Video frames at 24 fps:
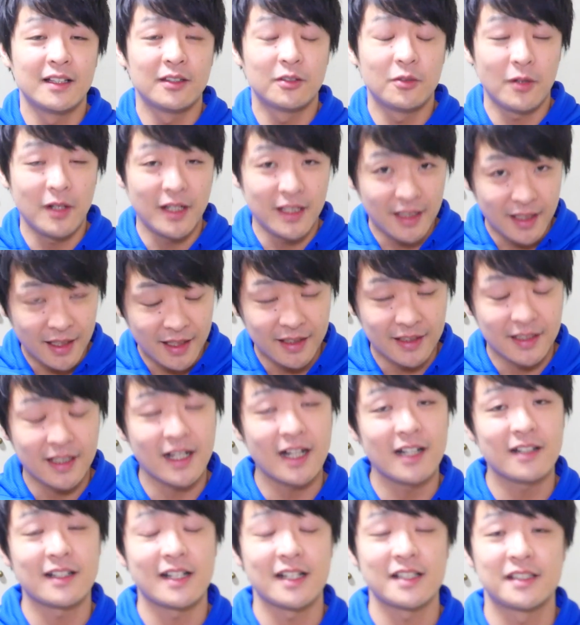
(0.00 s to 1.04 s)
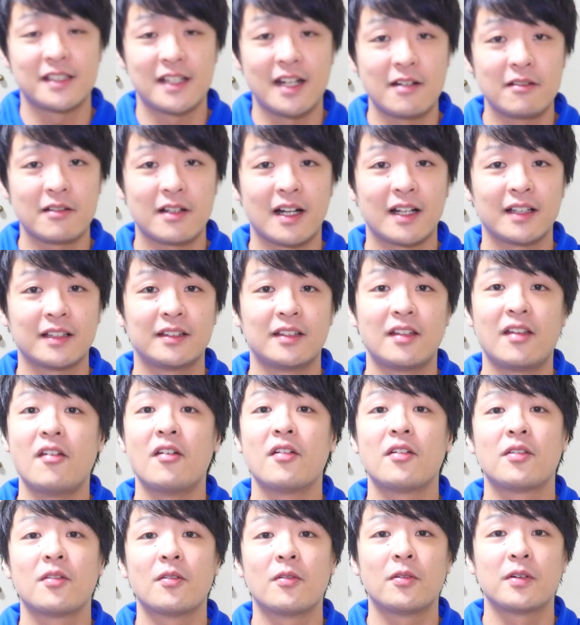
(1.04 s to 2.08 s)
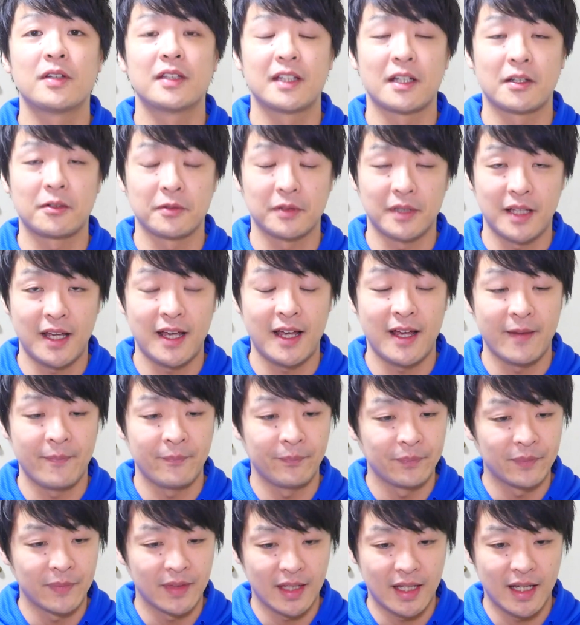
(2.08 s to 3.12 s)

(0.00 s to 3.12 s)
どれだけ長く走れるかっていう競技なので、